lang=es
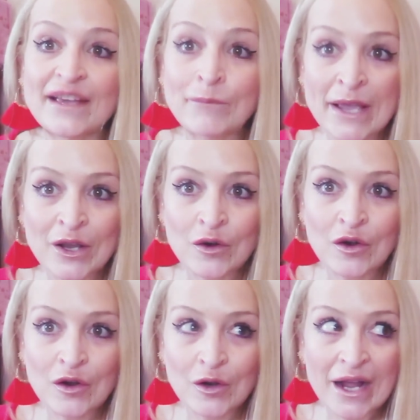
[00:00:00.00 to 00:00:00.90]

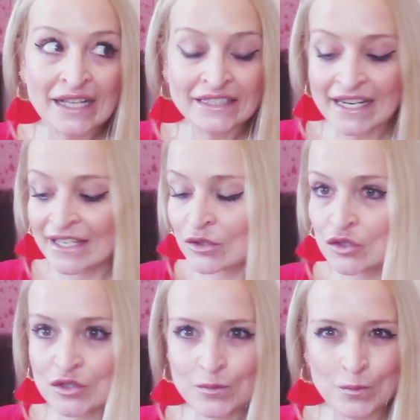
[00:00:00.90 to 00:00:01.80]
vengo a
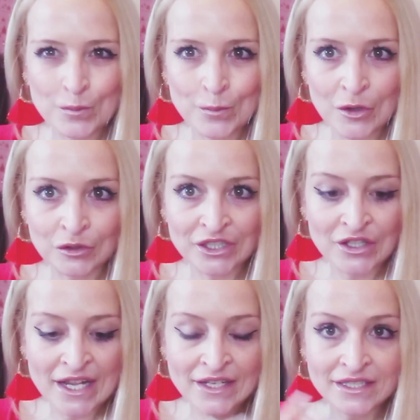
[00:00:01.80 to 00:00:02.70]
traeros
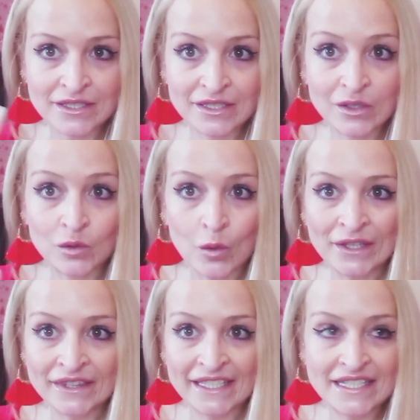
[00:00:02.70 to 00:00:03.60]
otras
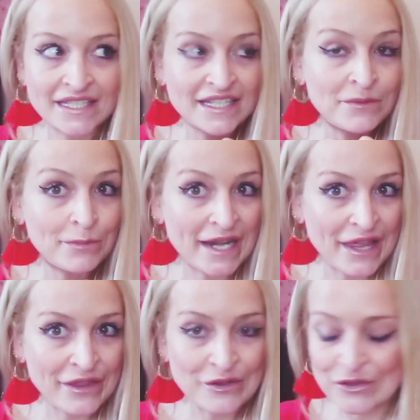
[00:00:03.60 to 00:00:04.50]
Cuántas
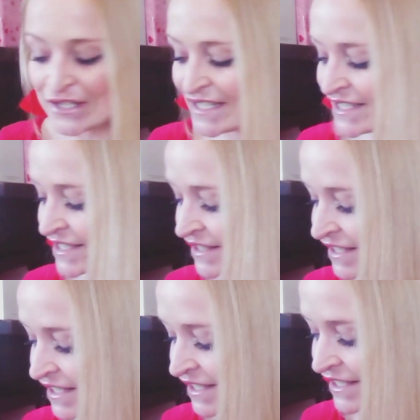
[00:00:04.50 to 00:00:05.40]
inspiraciones
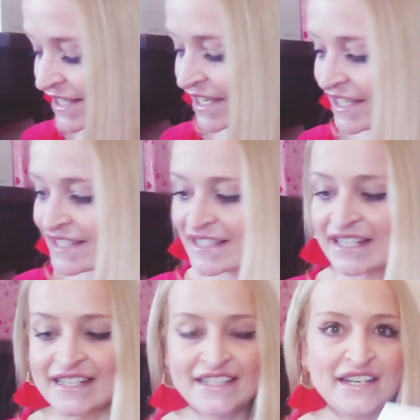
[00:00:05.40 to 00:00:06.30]
de la
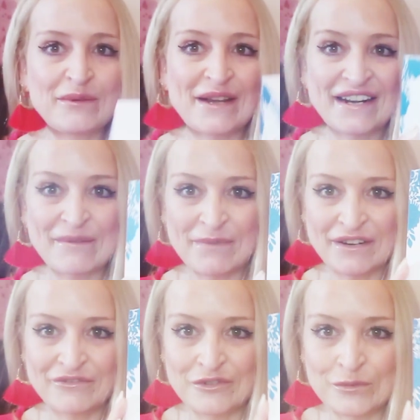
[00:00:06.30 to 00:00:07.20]
casa Nirvana
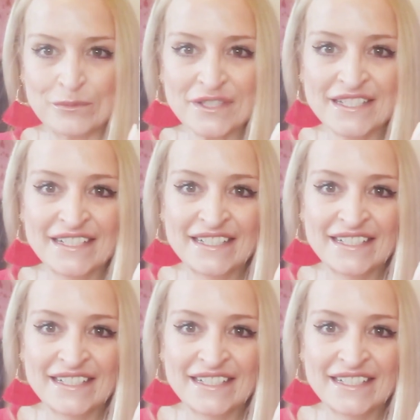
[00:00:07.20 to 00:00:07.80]
Parfums.